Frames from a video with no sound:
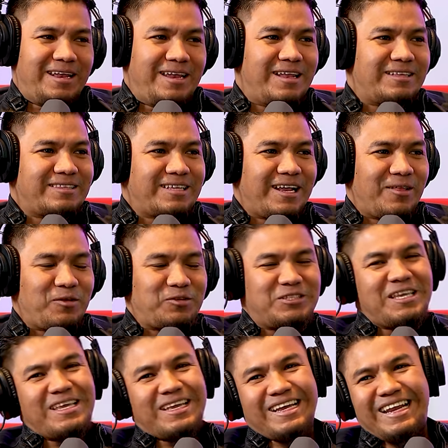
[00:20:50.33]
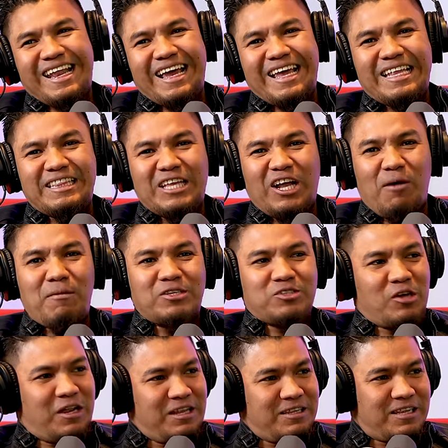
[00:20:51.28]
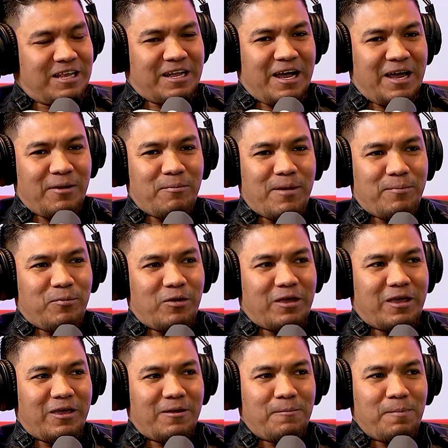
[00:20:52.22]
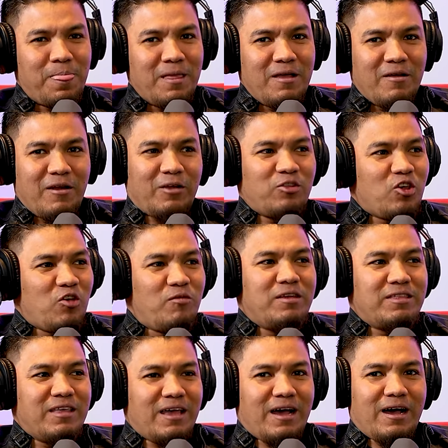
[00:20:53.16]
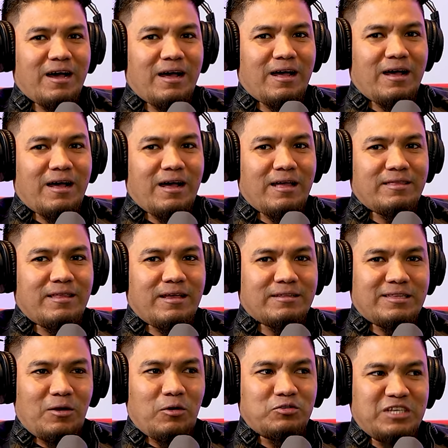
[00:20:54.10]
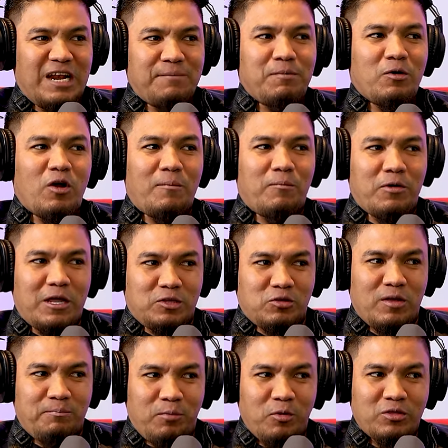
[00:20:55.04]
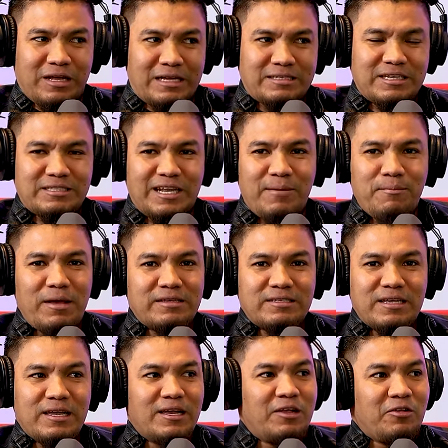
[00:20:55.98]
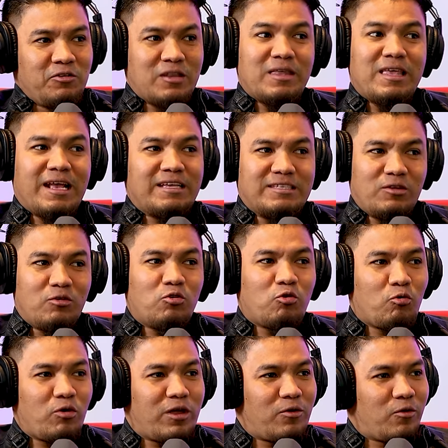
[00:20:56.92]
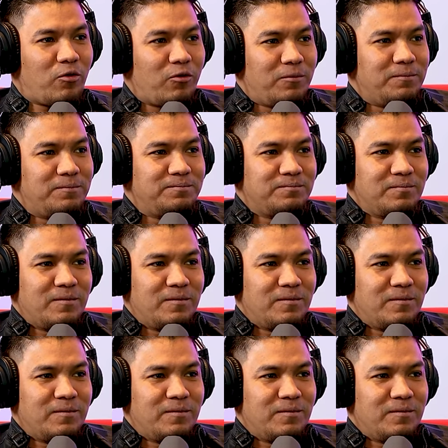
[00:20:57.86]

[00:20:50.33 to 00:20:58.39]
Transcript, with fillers: Iletrado. Sí, es que la gente comenzó a criticarme porque cuando yo vine a, a, Tegucigalpa con el proyecto de podcast hace tres meses, tenía que hacer un ruido.